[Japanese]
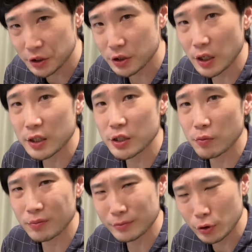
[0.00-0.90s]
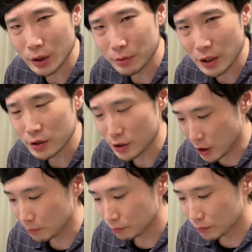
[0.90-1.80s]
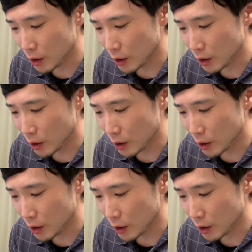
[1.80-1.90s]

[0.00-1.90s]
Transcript: にって感じで、もさもさってじゃん。